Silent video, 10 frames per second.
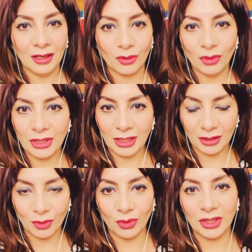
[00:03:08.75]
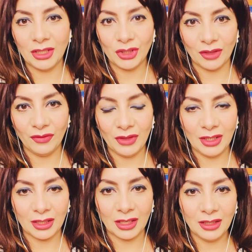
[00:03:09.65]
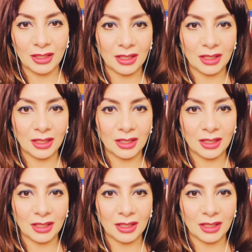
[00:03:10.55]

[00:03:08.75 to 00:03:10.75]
كنا احنا كلنا شايفين ان